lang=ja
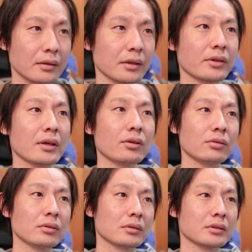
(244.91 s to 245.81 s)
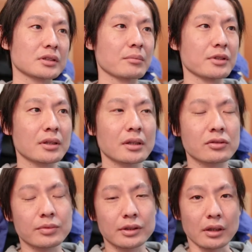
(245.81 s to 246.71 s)
で、製本してみんなに
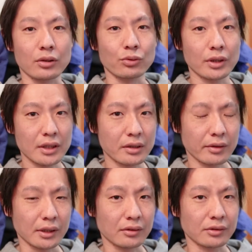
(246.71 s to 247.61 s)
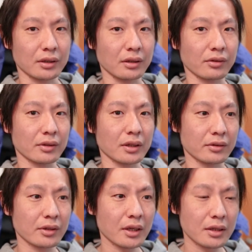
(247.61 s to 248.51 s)
配ったら終わりではなくてですね、
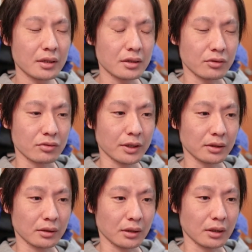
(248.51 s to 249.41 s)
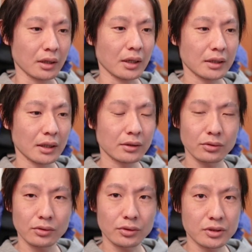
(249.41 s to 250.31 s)
全員に配ったら監
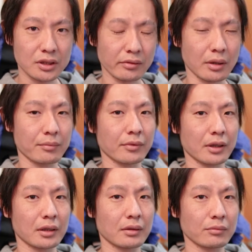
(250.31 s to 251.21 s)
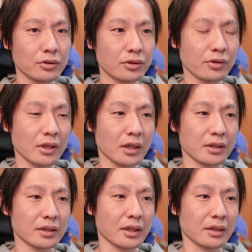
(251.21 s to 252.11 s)
督としてはもう一つやら
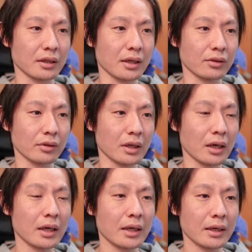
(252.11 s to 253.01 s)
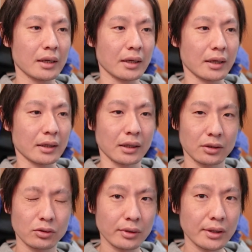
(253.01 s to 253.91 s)
なきゃいけないのは
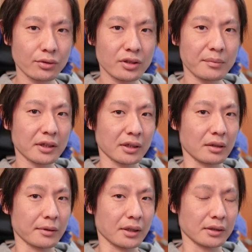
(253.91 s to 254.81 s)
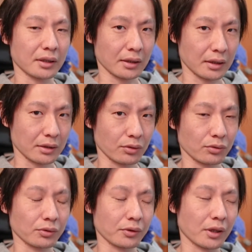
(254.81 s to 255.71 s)
カット割りを決めなければならないとい
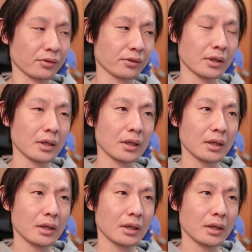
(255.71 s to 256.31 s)
うことです。